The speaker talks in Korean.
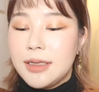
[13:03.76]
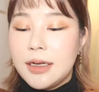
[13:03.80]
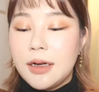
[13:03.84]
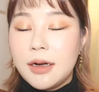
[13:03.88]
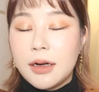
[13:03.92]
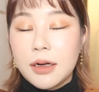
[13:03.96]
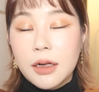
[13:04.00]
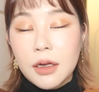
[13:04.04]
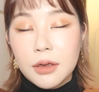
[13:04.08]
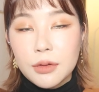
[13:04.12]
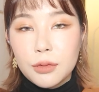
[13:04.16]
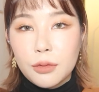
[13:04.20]

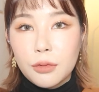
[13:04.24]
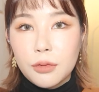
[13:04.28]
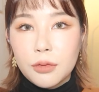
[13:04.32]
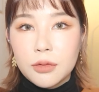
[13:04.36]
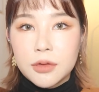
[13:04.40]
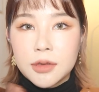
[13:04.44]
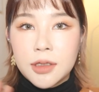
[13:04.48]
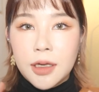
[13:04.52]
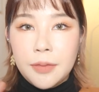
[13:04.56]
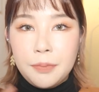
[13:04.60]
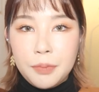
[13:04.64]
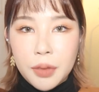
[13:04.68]
제가
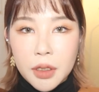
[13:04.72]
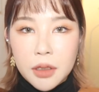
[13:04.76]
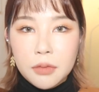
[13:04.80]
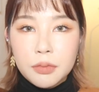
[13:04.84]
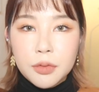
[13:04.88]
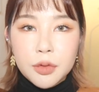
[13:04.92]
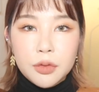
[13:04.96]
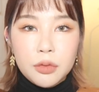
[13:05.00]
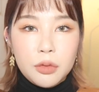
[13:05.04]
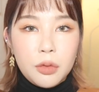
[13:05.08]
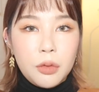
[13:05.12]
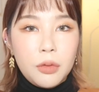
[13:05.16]
계속 제
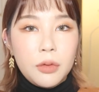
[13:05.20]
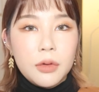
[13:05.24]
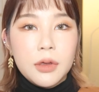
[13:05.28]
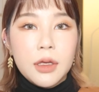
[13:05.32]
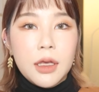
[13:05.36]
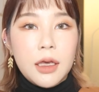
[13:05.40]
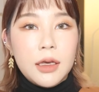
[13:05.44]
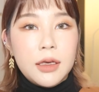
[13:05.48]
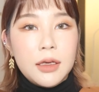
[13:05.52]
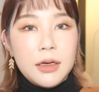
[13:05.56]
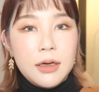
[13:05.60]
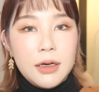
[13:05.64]

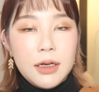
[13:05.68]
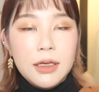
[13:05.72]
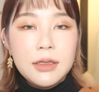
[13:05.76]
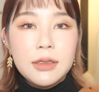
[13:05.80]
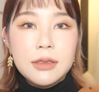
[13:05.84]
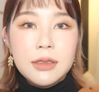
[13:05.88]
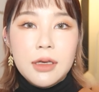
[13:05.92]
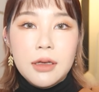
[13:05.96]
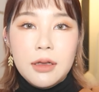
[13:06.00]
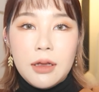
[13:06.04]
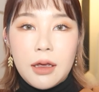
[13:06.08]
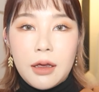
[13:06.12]
피부톤 얘기를
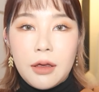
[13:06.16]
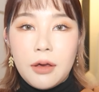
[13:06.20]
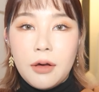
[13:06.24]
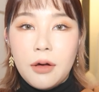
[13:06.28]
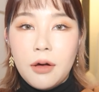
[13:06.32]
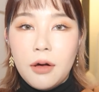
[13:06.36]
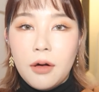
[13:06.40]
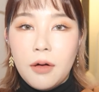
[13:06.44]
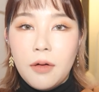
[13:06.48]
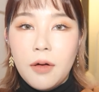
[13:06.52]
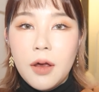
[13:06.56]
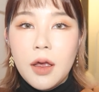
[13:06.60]

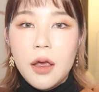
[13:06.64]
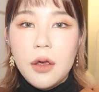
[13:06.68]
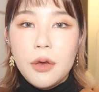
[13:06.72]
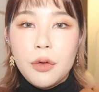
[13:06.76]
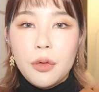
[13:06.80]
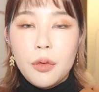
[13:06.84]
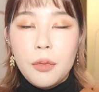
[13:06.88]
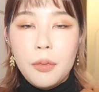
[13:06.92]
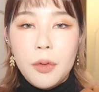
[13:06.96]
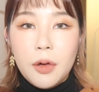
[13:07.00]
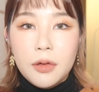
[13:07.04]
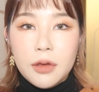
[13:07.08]
했잖아요.
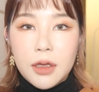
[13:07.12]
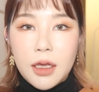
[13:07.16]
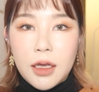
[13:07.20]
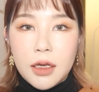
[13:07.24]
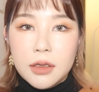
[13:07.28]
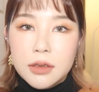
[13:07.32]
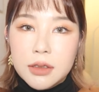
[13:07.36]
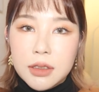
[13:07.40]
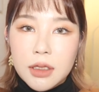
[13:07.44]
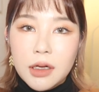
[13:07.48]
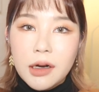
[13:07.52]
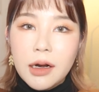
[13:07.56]

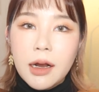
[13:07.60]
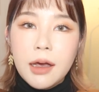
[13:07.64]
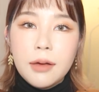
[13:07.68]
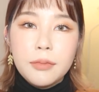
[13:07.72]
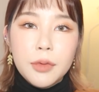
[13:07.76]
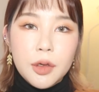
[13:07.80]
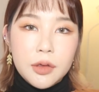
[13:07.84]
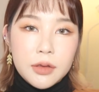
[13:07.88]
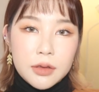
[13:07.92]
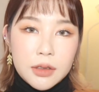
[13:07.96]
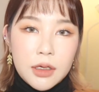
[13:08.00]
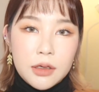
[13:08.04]
이번에 신라
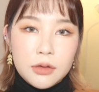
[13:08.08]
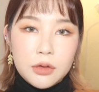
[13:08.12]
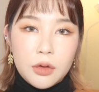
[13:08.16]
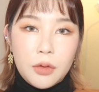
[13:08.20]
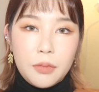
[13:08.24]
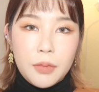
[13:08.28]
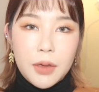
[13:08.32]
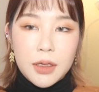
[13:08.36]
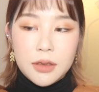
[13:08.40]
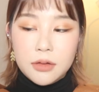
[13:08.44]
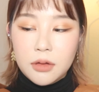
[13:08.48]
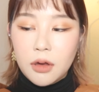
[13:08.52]

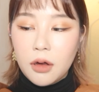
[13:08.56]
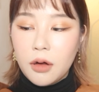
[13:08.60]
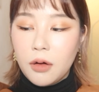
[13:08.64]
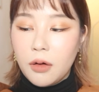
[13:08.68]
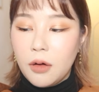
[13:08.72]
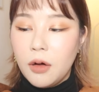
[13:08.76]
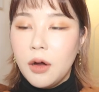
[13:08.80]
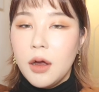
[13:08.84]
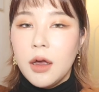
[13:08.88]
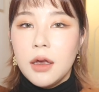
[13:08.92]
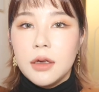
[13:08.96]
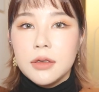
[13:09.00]

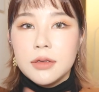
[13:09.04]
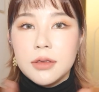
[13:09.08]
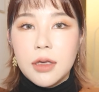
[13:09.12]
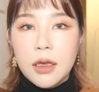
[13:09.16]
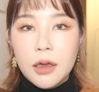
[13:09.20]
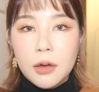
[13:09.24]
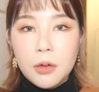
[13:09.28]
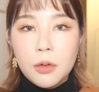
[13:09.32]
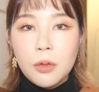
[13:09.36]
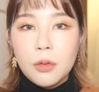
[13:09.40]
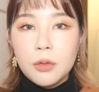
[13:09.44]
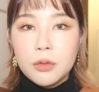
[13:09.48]
면세점에서
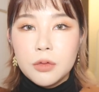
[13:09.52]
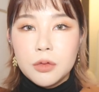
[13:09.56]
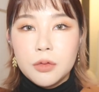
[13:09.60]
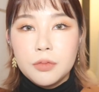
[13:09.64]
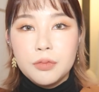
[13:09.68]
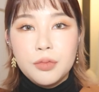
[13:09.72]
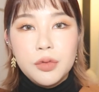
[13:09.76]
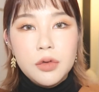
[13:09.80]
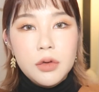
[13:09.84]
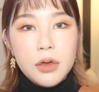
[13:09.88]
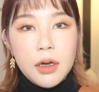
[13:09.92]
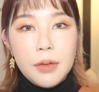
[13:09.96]

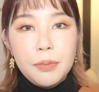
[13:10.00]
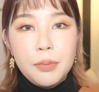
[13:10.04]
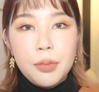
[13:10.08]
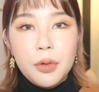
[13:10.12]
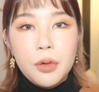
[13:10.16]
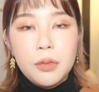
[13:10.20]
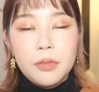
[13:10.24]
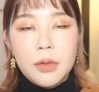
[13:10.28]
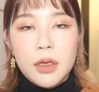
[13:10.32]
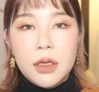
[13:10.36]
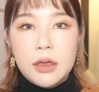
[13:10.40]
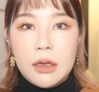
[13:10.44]
새로운
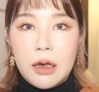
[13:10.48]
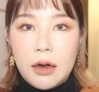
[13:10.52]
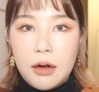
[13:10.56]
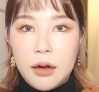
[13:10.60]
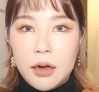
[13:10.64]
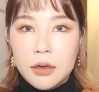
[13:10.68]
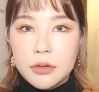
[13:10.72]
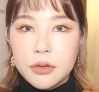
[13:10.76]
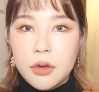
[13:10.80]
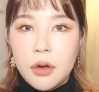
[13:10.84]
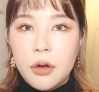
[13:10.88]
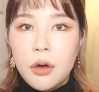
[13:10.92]
플랫폼이
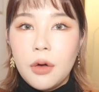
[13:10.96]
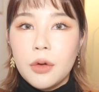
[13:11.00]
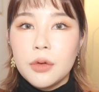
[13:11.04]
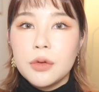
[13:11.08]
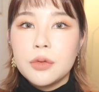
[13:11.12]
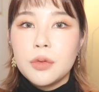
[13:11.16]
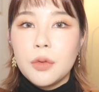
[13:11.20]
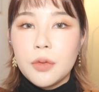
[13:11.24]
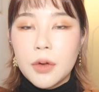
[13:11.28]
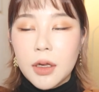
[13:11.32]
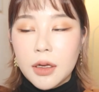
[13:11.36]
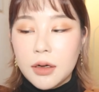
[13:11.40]
나와서
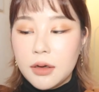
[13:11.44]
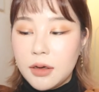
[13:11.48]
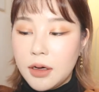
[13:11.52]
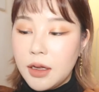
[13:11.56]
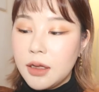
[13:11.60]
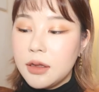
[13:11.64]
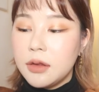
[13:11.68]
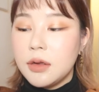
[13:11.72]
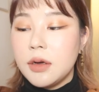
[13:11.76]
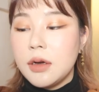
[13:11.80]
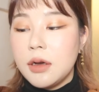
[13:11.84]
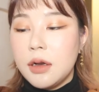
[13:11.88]
소개를
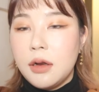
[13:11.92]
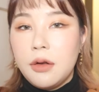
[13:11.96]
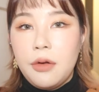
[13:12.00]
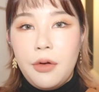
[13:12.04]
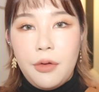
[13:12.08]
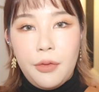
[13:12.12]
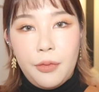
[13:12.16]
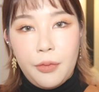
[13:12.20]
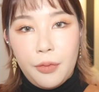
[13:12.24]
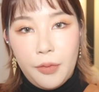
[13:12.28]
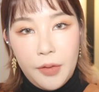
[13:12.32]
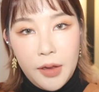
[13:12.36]

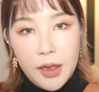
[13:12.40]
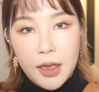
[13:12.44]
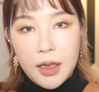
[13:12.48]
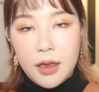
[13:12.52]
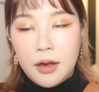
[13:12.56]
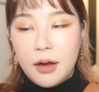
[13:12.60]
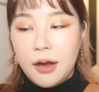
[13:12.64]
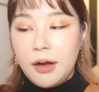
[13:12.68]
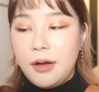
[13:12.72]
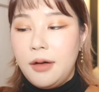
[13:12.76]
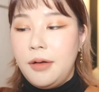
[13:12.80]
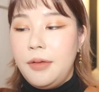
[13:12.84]
해드리려고
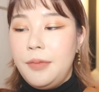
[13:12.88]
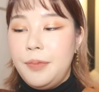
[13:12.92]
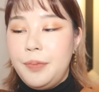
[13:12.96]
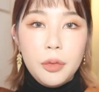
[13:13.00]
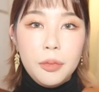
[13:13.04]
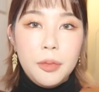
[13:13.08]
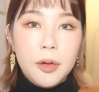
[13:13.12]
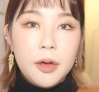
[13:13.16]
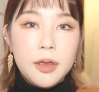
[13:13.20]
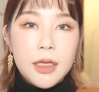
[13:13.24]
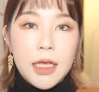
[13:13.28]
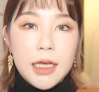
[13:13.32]
해요.
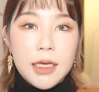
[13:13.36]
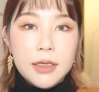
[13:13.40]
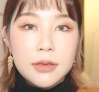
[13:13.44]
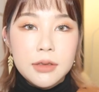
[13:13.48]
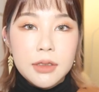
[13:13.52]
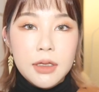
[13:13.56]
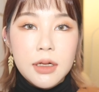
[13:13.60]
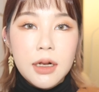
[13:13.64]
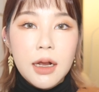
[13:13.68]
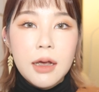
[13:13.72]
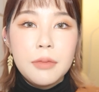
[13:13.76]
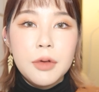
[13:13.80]
이번에
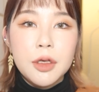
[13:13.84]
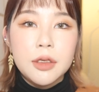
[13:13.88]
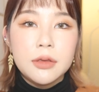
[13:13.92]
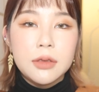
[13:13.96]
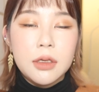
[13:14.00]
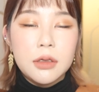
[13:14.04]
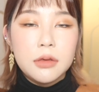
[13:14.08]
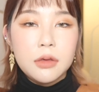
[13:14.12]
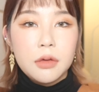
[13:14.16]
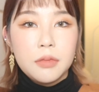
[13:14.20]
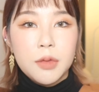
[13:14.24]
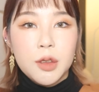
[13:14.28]
신라
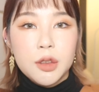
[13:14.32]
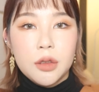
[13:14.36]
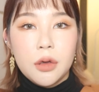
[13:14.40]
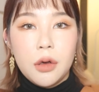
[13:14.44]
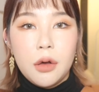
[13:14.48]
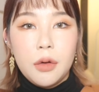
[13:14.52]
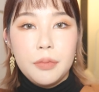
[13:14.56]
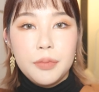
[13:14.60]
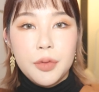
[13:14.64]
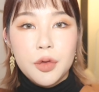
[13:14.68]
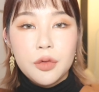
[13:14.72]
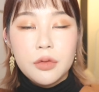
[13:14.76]

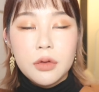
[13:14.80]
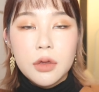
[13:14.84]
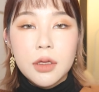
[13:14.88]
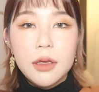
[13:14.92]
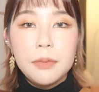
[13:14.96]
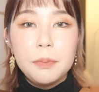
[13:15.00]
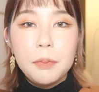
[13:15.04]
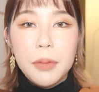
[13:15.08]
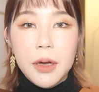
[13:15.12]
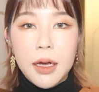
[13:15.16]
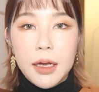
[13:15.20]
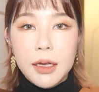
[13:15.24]
면세점에서
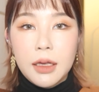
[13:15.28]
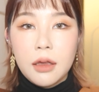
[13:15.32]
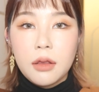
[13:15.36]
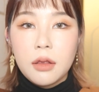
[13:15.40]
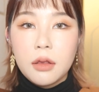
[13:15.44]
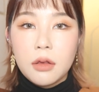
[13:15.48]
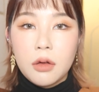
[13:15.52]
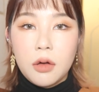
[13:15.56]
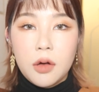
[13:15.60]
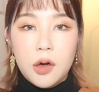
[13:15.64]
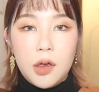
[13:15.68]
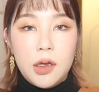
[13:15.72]
뷰티
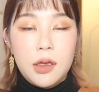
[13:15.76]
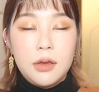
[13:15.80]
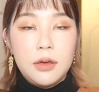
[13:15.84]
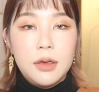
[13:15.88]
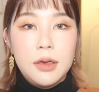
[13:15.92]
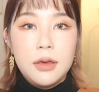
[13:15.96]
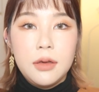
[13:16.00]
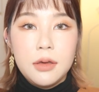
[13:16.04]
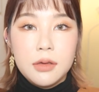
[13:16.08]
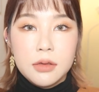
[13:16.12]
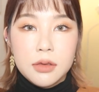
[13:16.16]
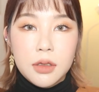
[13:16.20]

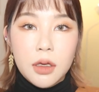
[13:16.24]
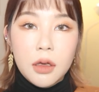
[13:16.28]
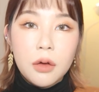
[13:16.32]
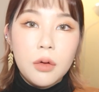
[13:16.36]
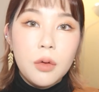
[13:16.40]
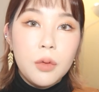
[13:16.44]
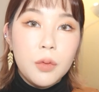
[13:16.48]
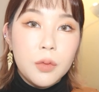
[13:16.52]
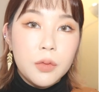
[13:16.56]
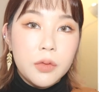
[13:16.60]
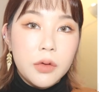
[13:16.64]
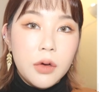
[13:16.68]
파인더라는
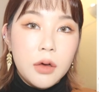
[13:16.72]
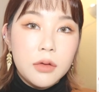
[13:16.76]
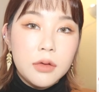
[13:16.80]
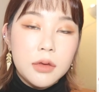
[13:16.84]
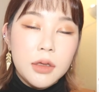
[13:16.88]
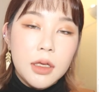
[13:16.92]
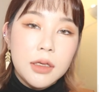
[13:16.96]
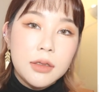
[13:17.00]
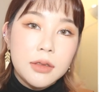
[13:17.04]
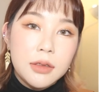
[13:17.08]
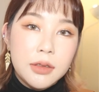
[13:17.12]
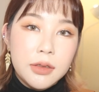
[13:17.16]
새로운
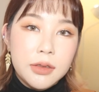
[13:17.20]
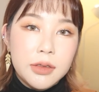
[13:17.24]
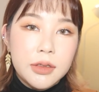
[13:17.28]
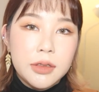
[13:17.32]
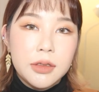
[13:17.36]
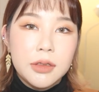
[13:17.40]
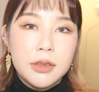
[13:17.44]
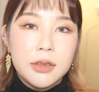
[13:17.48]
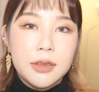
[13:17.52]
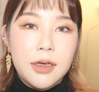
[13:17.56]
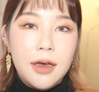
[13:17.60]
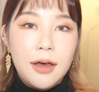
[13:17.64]

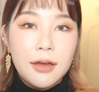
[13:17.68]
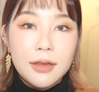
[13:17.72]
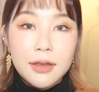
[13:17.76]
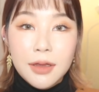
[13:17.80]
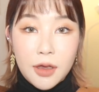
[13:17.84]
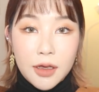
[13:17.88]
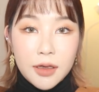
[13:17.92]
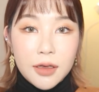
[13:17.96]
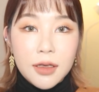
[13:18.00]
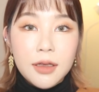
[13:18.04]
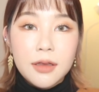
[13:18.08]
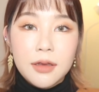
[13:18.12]
컨텐츠가
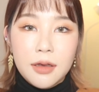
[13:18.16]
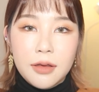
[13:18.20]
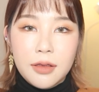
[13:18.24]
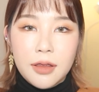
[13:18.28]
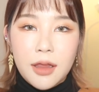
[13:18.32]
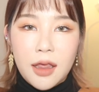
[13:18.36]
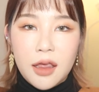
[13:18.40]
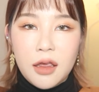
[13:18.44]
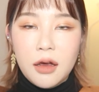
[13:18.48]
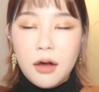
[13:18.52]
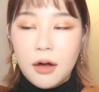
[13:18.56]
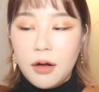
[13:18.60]

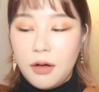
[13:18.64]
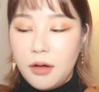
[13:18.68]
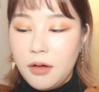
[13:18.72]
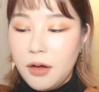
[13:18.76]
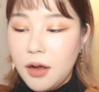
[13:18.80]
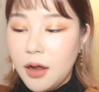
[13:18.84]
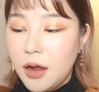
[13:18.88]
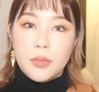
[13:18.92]
생기는데요.